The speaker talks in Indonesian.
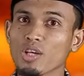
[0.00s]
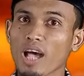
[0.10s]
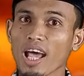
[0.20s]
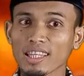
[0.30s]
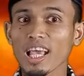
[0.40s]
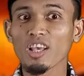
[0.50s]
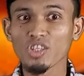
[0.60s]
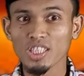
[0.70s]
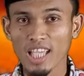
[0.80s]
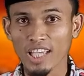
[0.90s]
Arti
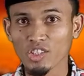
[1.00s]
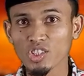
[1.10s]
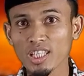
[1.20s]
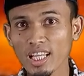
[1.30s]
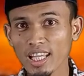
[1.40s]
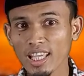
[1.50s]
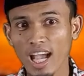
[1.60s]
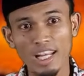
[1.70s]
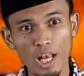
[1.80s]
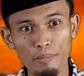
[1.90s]
Al-Ghasyah itu sendiri
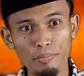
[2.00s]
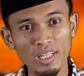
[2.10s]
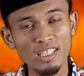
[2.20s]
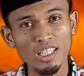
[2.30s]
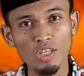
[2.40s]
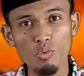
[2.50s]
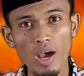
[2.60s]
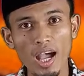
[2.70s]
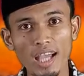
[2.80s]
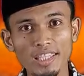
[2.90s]
adalah
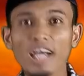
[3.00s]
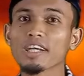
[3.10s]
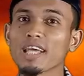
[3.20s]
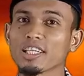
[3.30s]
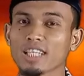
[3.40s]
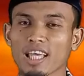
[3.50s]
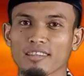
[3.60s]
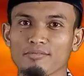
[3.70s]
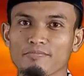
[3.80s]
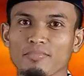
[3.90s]
peristiwa yang
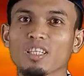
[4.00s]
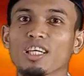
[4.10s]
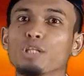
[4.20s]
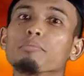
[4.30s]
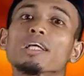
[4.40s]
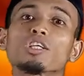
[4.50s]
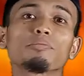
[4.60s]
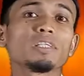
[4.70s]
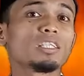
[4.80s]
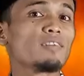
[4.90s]
dahsyat. Yang dimaksud
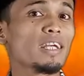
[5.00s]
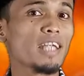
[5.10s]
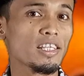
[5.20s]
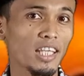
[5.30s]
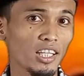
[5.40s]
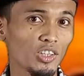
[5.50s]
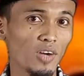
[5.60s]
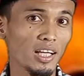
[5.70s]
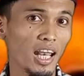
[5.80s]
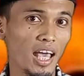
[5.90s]
peristiwa yang dahsyat itu
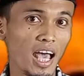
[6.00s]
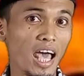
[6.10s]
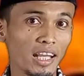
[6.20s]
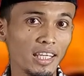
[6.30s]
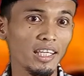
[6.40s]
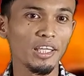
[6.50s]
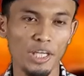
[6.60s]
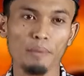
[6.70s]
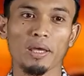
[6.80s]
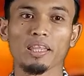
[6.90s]
adalah hari
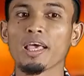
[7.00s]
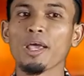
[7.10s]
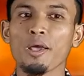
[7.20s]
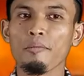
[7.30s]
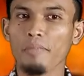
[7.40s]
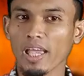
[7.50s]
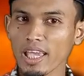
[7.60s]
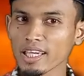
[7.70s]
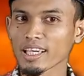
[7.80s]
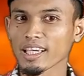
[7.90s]
kiamat.
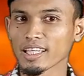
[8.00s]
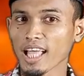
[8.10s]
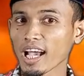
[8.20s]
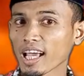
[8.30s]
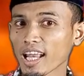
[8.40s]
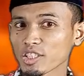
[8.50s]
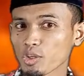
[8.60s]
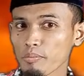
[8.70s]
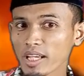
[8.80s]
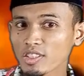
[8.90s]
Baik, kita akan
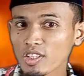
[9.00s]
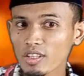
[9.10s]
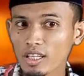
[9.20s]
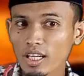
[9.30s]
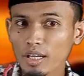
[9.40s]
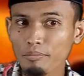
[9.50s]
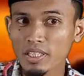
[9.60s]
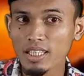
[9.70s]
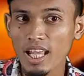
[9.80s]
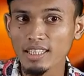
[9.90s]
langsung masuk ke
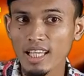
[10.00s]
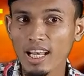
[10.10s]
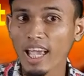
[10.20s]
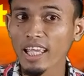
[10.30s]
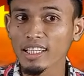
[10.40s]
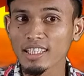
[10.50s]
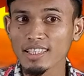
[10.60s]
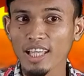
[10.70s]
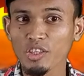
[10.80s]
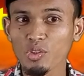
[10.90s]
penjelasan ayat
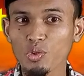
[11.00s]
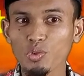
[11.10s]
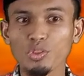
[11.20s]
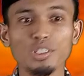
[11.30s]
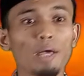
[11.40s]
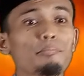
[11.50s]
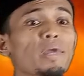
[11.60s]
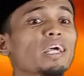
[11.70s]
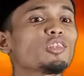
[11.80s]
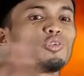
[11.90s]
ke-1 sampai
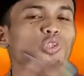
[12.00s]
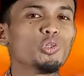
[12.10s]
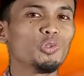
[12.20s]
ke-7.